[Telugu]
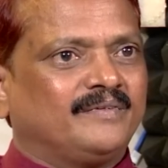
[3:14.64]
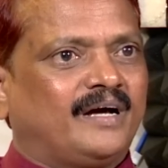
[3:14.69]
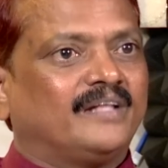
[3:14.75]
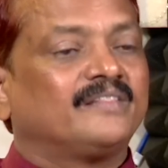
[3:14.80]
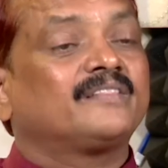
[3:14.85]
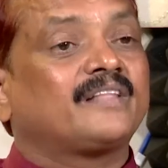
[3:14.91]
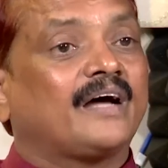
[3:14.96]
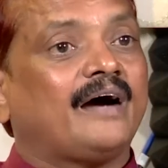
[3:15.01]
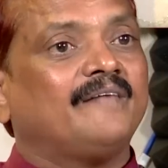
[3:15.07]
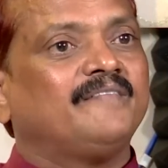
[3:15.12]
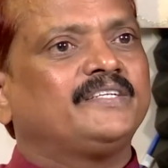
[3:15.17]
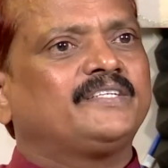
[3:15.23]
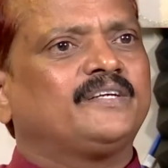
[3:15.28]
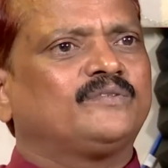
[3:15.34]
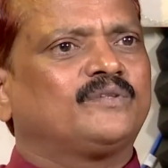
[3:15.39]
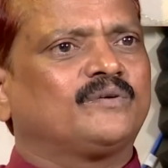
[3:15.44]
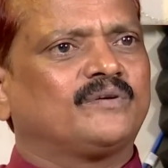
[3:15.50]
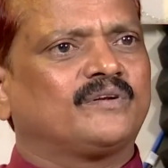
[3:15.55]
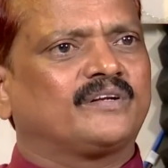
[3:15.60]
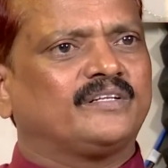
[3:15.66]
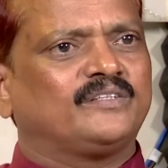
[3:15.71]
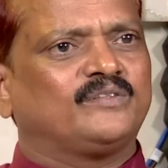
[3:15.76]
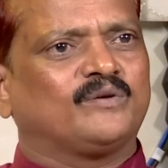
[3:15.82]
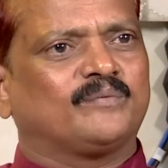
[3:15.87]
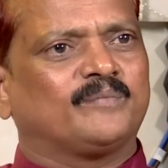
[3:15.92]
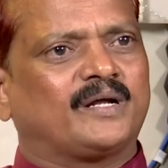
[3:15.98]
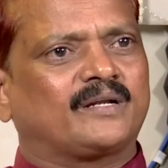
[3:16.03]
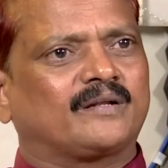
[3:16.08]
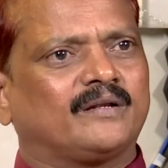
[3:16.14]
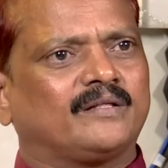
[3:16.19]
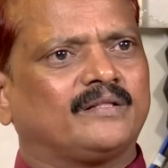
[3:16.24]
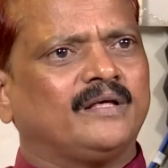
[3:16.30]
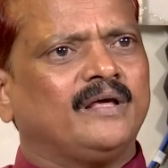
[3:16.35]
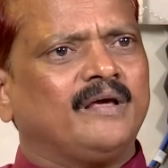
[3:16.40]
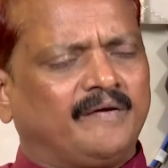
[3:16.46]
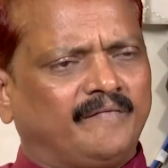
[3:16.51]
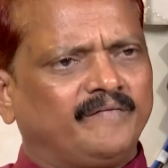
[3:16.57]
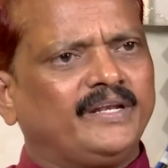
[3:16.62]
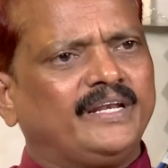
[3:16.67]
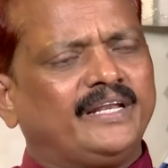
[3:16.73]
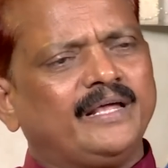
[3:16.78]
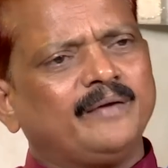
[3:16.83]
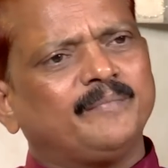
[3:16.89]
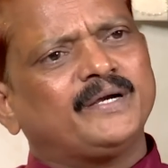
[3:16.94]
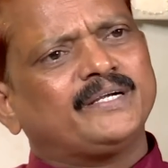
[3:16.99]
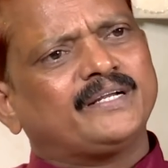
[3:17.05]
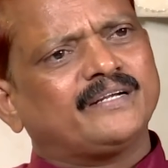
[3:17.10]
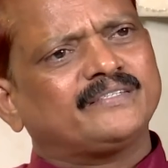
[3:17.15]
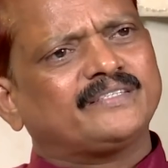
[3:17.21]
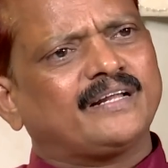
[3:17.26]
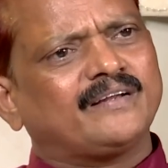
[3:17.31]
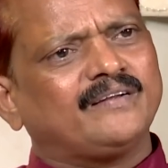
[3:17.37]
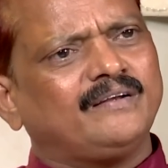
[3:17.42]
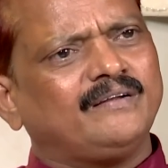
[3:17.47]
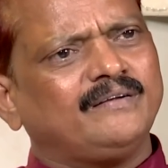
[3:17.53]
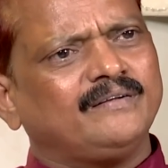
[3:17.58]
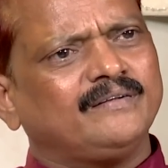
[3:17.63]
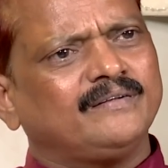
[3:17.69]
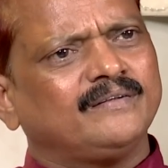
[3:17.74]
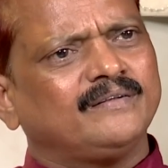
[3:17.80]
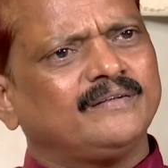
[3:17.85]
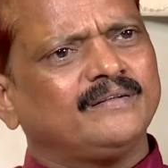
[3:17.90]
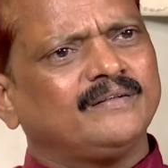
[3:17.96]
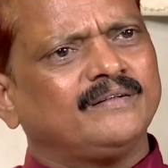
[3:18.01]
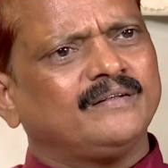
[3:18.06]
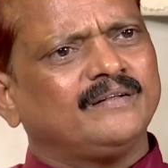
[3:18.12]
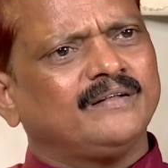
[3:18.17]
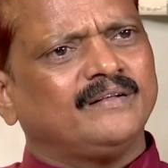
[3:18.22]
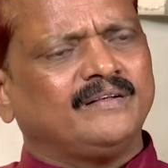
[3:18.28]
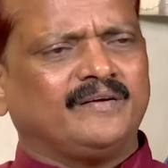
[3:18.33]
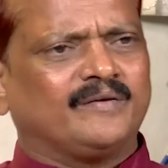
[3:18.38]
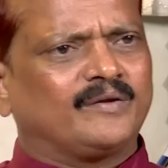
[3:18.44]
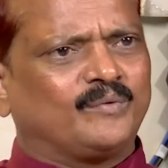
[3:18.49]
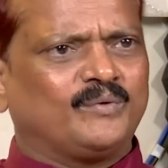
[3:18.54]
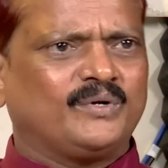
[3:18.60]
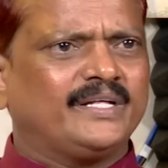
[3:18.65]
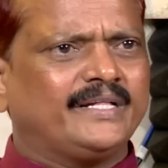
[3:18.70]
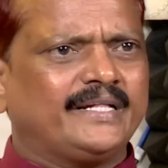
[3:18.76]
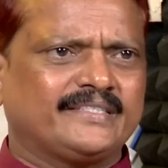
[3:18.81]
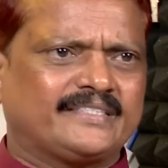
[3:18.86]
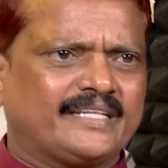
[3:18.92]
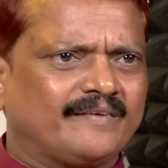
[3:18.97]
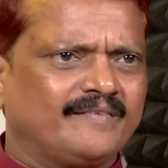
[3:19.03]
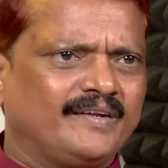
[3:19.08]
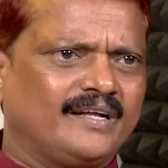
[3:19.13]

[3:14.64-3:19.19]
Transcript: అంత ఆవేశంతో ఉన్నారు ఈ దుర్మార్గులది వీళ్ళు ఏమంటారు సార్ వీళ్ళు ఏమైనా ఉన్నదా సార్